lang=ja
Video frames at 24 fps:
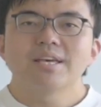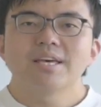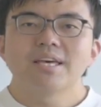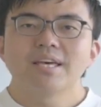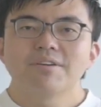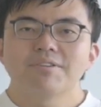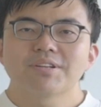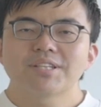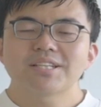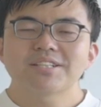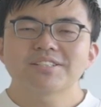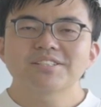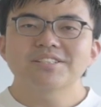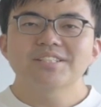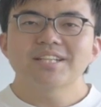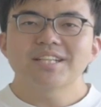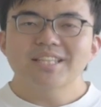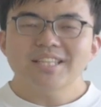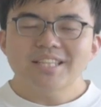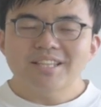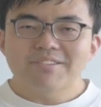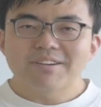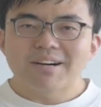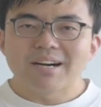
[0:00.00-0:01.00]
え私、
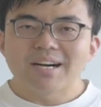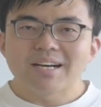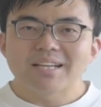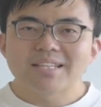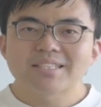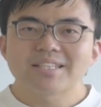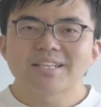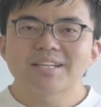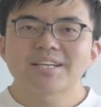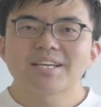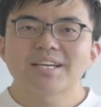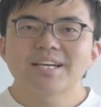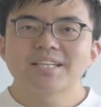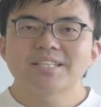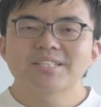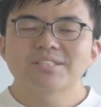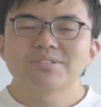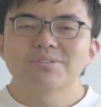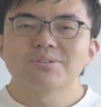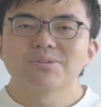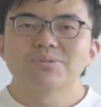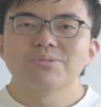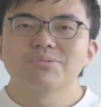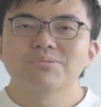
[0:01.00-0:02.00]
成田は、酒
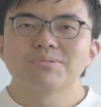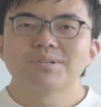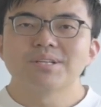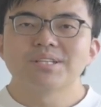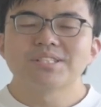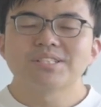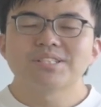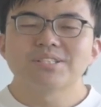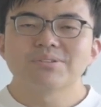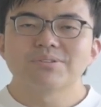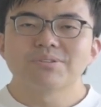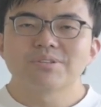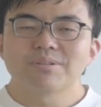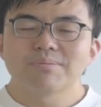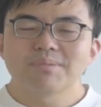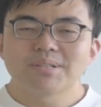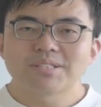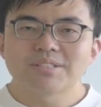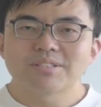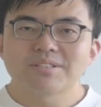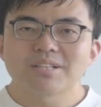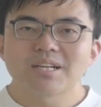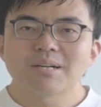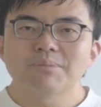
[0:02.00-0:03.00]
アイスを運営しており
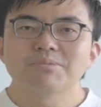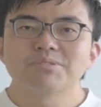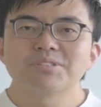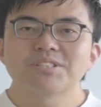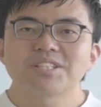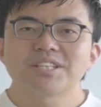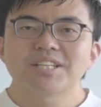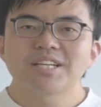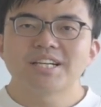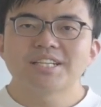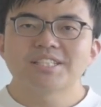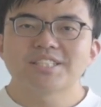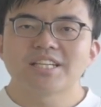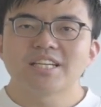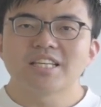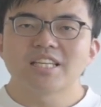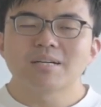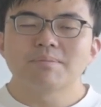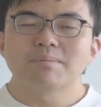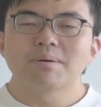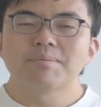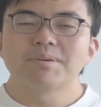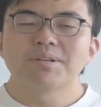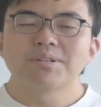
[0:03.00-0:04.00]
ます株式会社
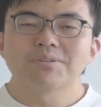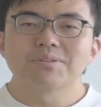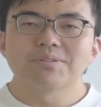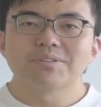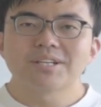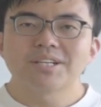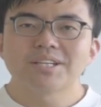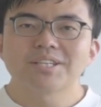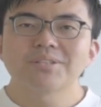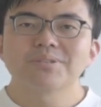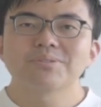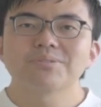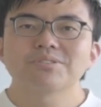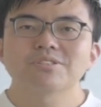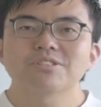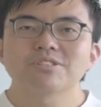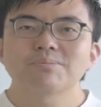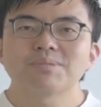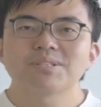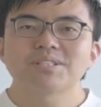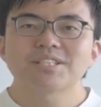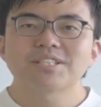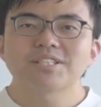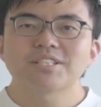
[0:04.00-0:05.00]
枝豆の代表を
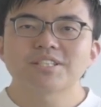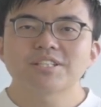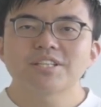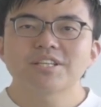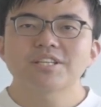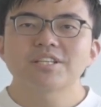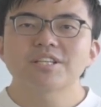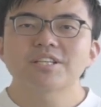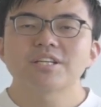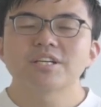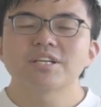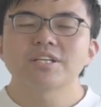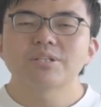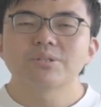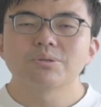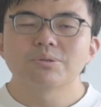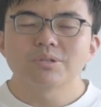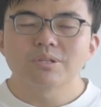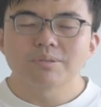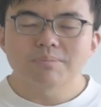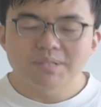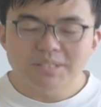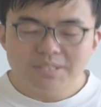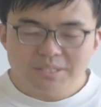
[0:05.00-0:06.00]
務めさせていただいて
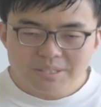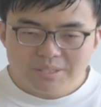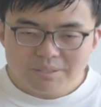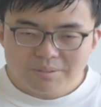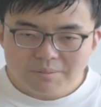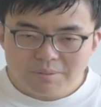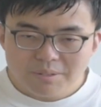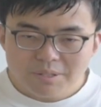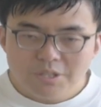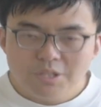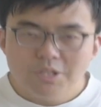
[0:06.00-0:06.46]
おります。